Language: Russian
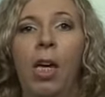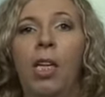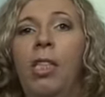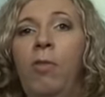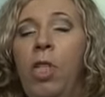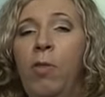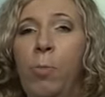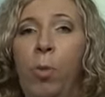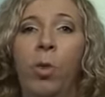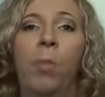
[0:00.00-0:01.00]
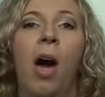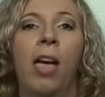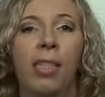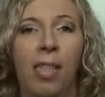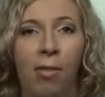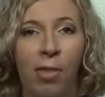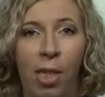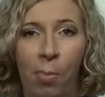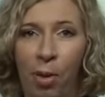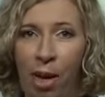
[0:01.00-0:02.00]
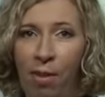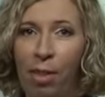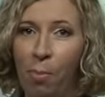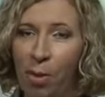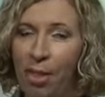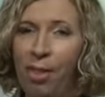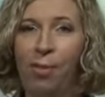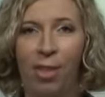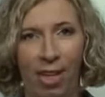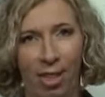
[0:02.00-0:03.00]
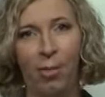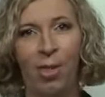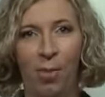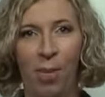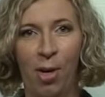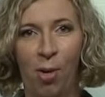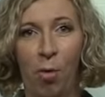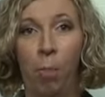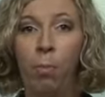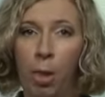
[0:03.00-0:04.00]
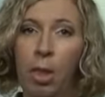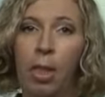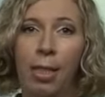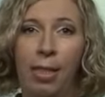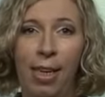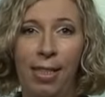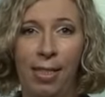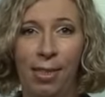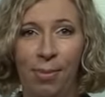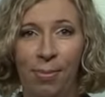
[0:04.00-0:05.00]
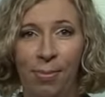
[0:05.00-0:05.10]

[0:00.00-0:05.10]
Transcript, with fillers: И сегодня вспомним основные правила при выращивании моркови. Присоединяйтесь!